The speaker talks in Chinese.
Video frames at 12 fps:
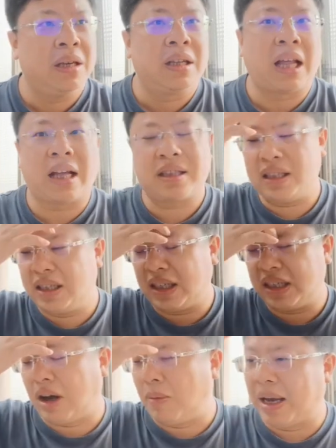他自己一
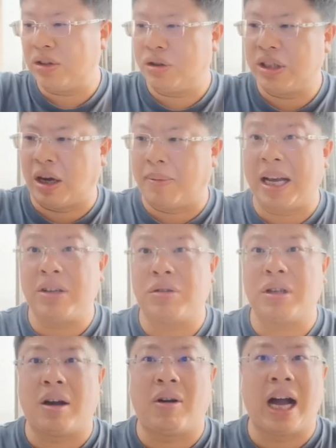个小牌局，小牌
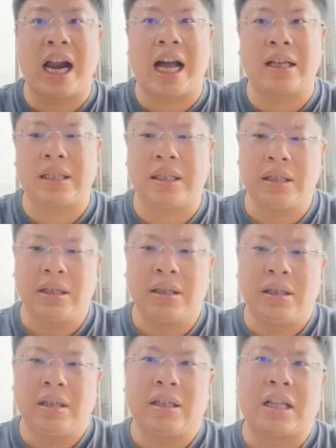局的话，他
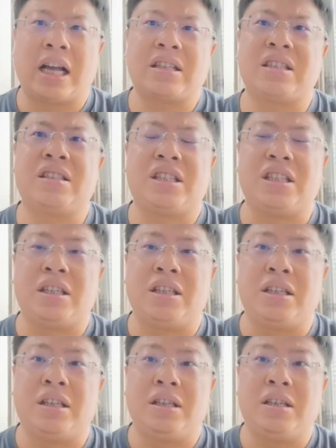他自己，